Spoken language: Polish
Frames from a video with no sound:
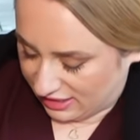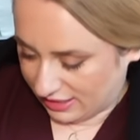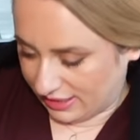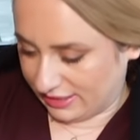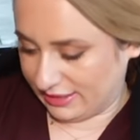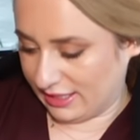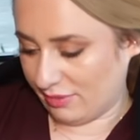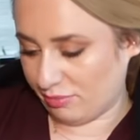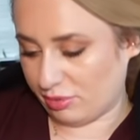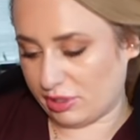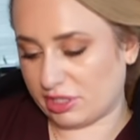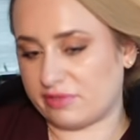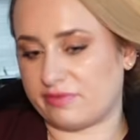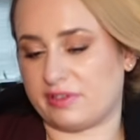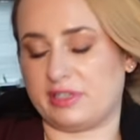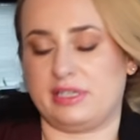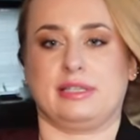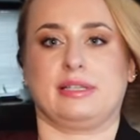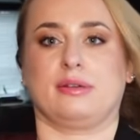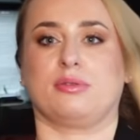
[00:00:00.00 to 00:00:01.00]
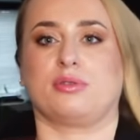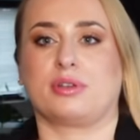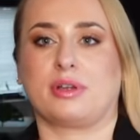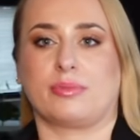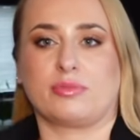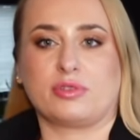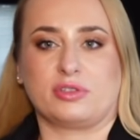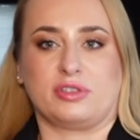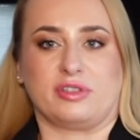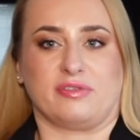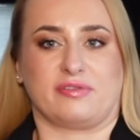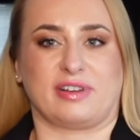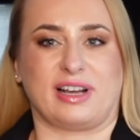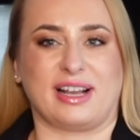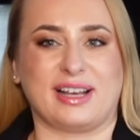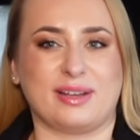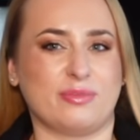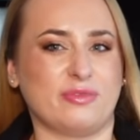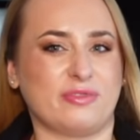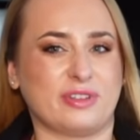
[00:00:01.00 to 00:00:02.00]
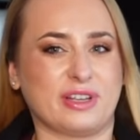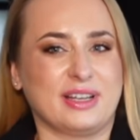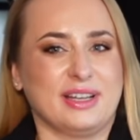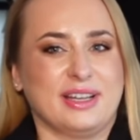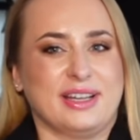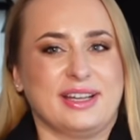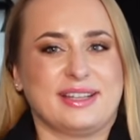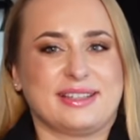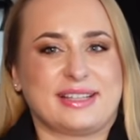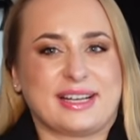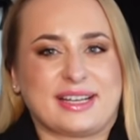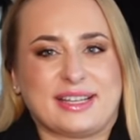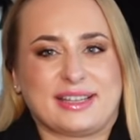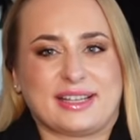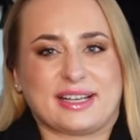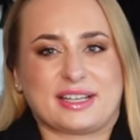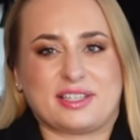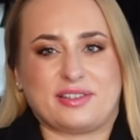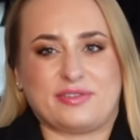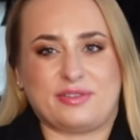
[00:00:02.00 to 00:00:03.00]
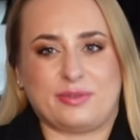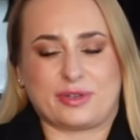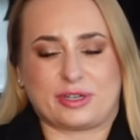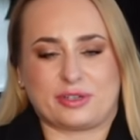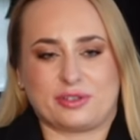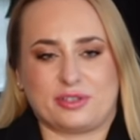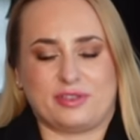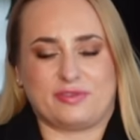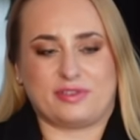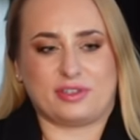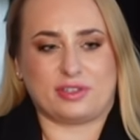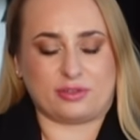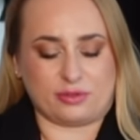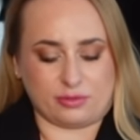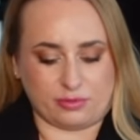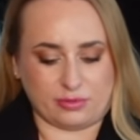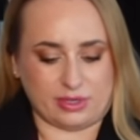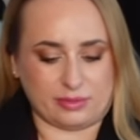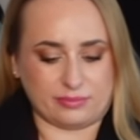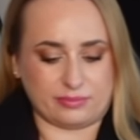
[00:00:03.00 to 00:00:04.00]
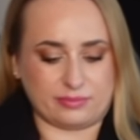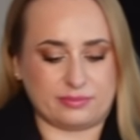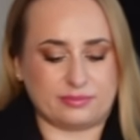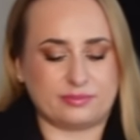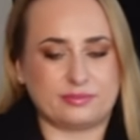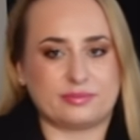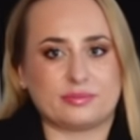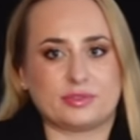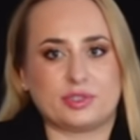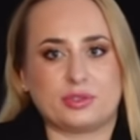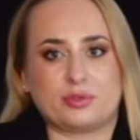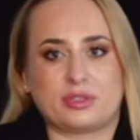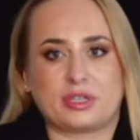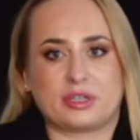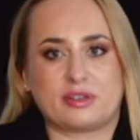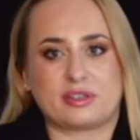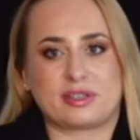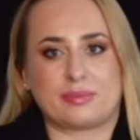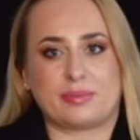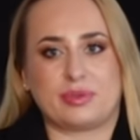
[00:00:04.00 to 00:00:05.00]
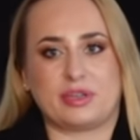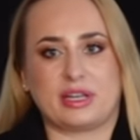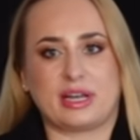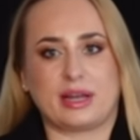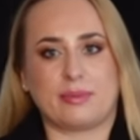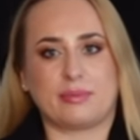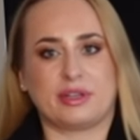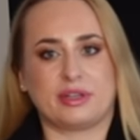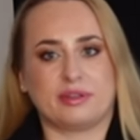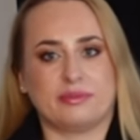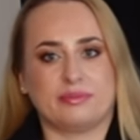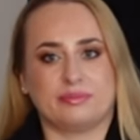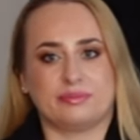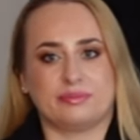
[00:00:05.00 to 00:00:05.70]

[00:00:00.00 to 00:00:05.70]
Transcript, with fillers: I ten płaszcz właśnie założyłam do Divy, ale mówię, tak i tak się w nim jakoś dziwnie czułam. My tutaj go zapinamy.